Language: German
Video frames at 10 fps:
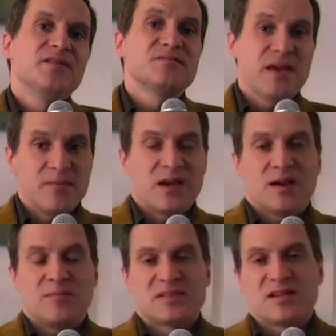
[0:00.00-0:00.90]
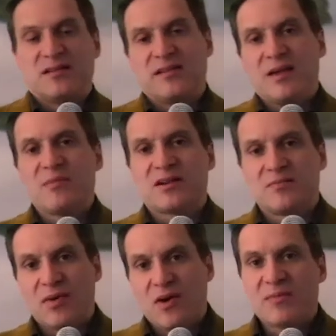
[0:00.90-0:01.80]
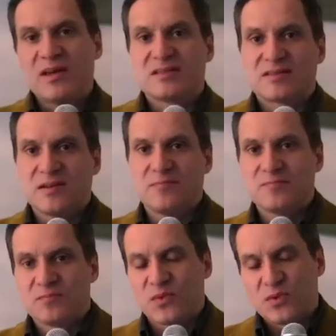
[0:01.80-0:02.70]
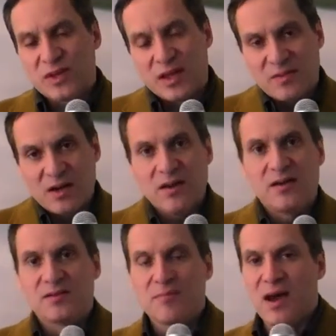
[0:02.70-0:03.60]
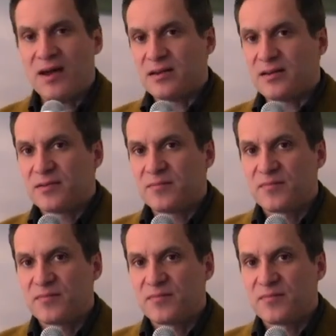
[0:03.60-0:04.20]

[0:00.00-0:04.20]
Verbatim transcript: zweimal abzahlt. Einmal dem Baumeister und einmal der Bank.